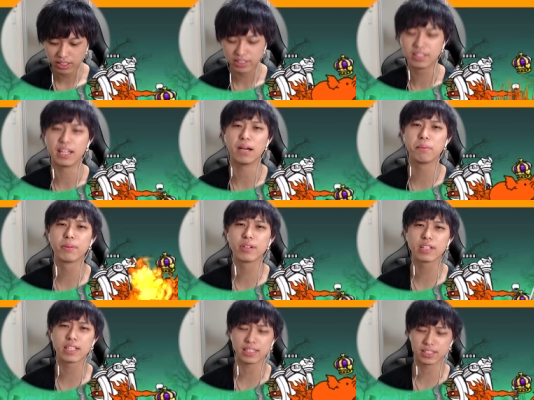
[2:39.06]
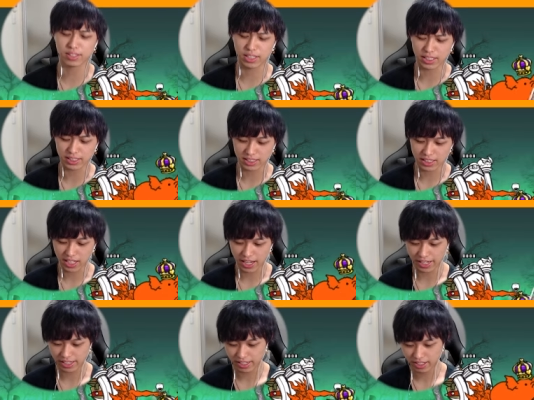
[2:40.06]
ダブルキャスリーです。はい。
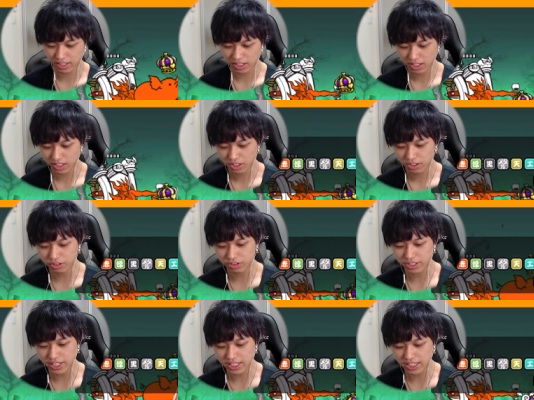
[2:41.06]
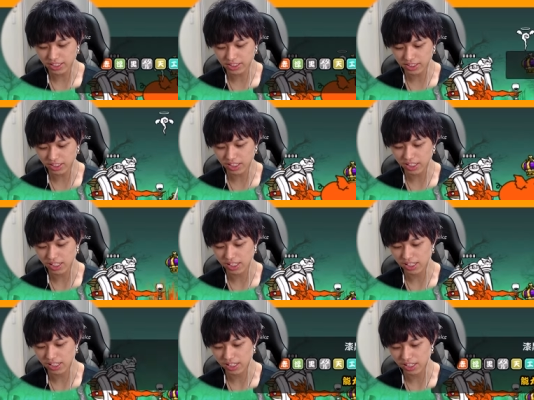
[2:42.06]
このね、
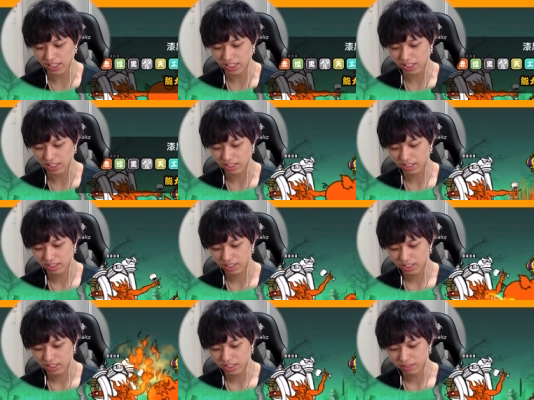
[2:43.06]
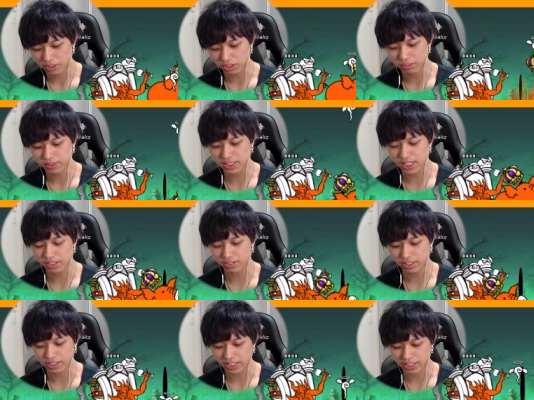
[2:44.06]
キャスリー、まあ、鳥間最強
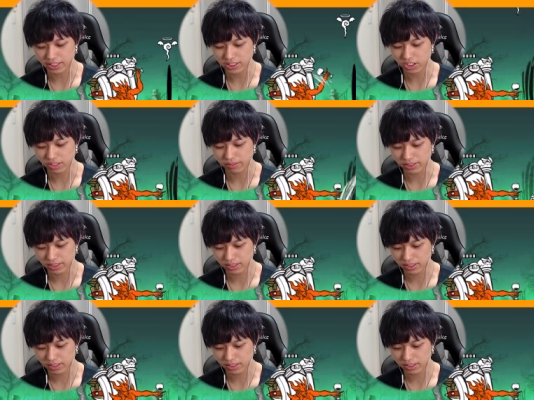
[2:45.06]
なんで、はい、出してくださ